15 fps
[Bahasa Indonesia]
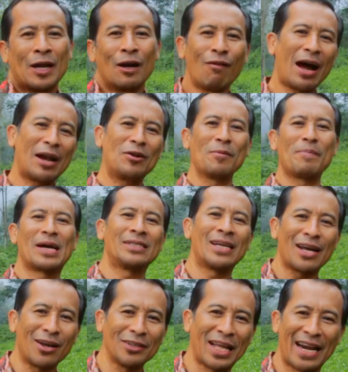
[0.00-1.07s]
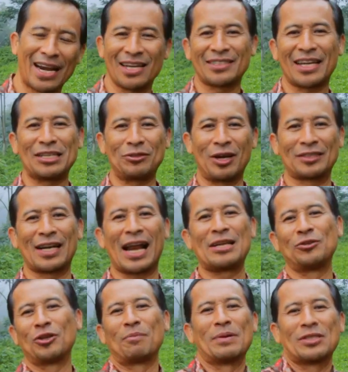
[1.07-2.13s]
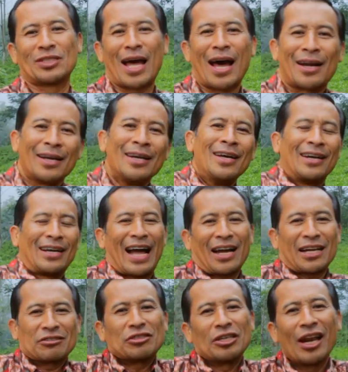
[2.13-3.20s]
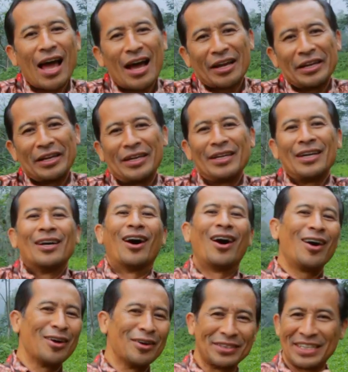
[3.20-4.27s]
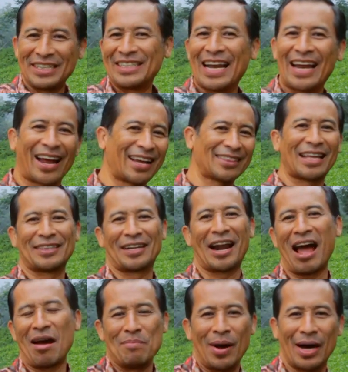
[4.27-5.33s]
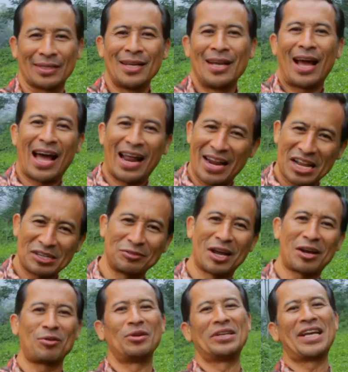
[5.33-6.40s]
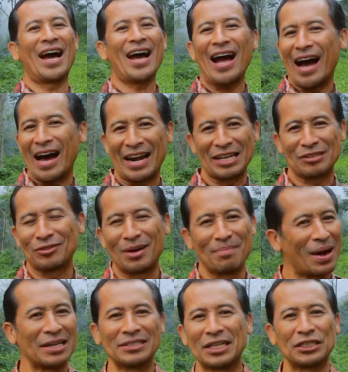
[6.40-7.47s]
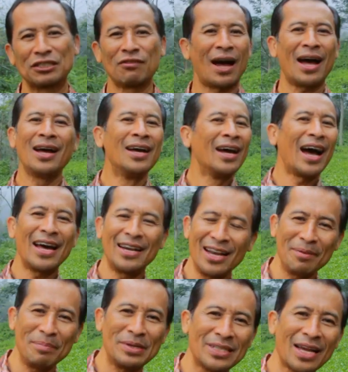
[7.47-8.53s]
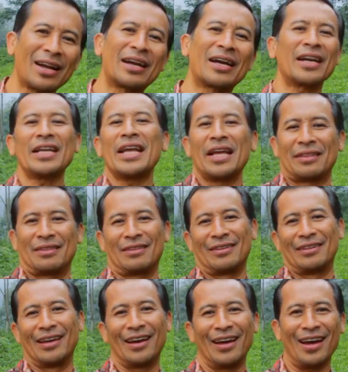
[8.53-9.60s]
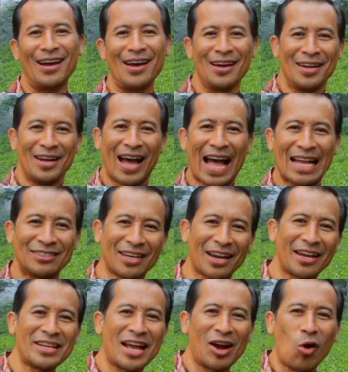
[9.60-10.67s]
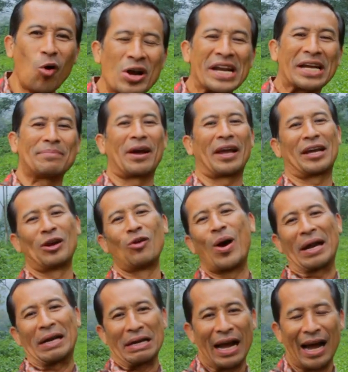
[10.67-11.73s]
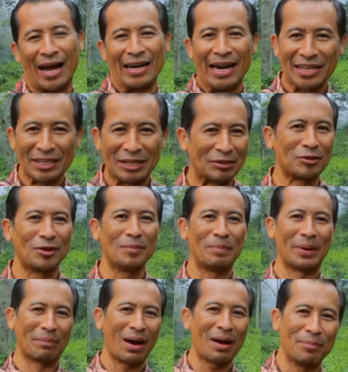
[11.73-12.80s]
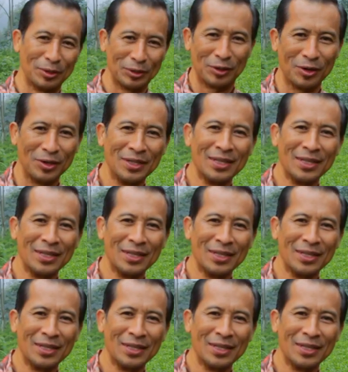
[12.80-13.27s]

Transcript: waduh Pak Jarot anak saya sudah terlanjur besar, nggak kecil lagi. Oh tidak ada kata terlambat. Anaknya sudah kuliah, anaknya sudah mahasiswa, Anda bisa create ya acara yang unik bagi keluarga. Nah tentu memang butuh